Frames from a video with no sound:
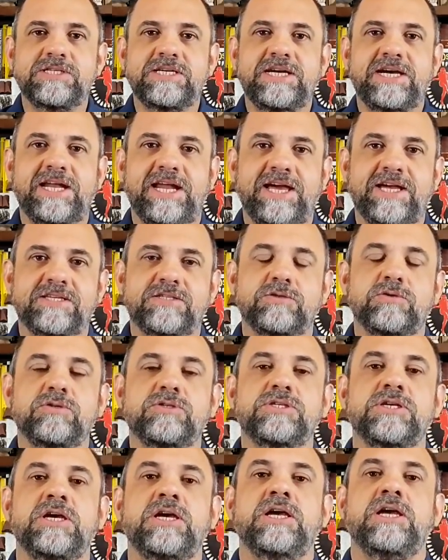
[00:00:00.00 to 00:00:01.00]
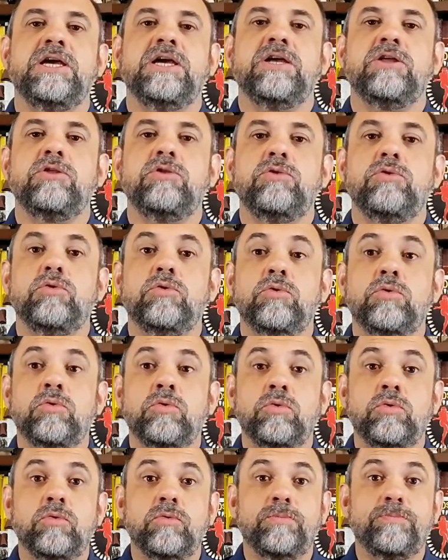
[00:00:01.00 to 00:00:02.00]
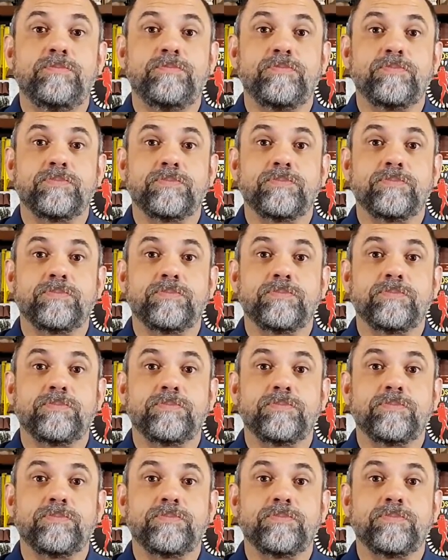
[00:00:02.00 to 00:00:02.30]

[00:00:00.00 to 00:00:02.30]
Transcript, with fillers: ingressos no